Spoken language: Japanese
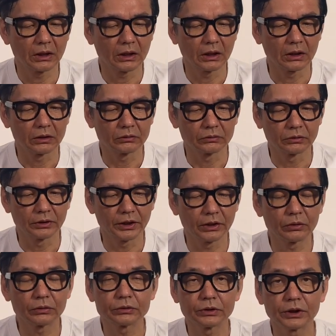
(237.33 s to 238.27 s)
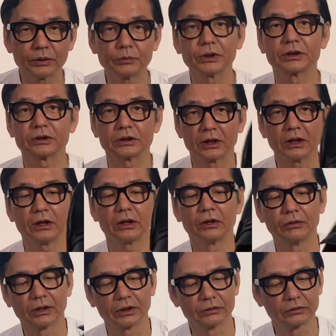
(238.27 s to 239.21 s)
あ、あの栄養クリームですね
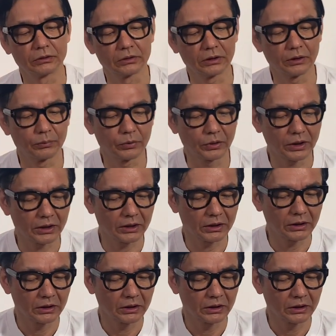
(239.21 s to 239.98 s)
要は塗ってもらっ